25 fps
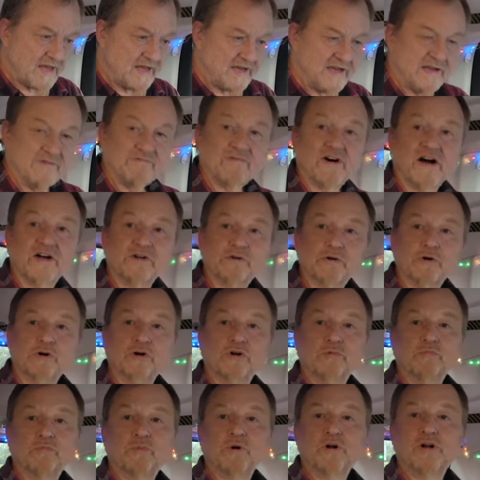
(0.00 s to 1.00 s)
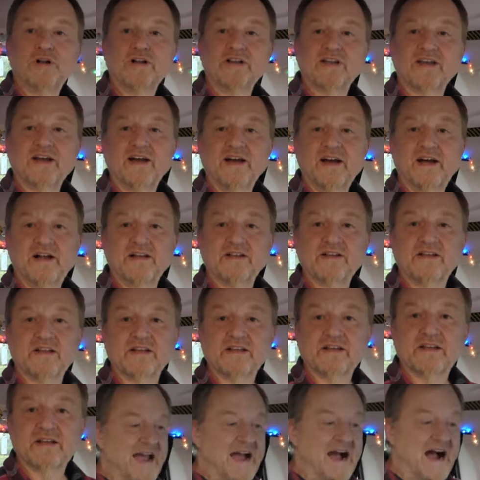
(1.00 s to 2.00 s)
In weiteren
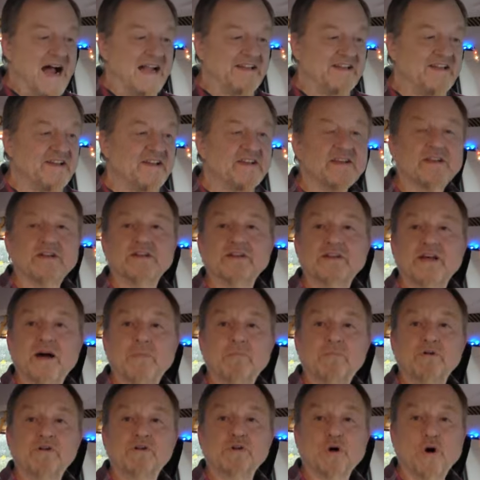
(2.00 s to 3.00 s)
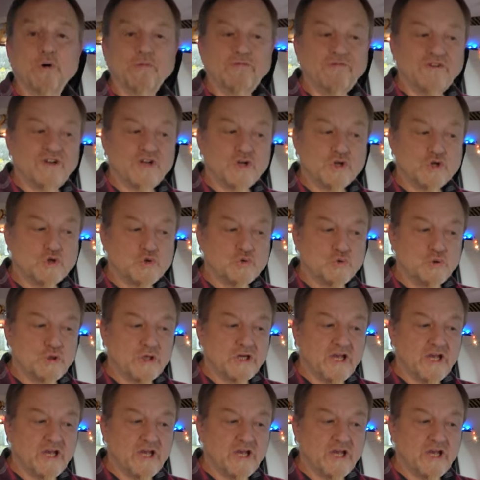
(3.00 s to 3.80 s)
Polizeieinsätzen hat es in der betroffenen Schule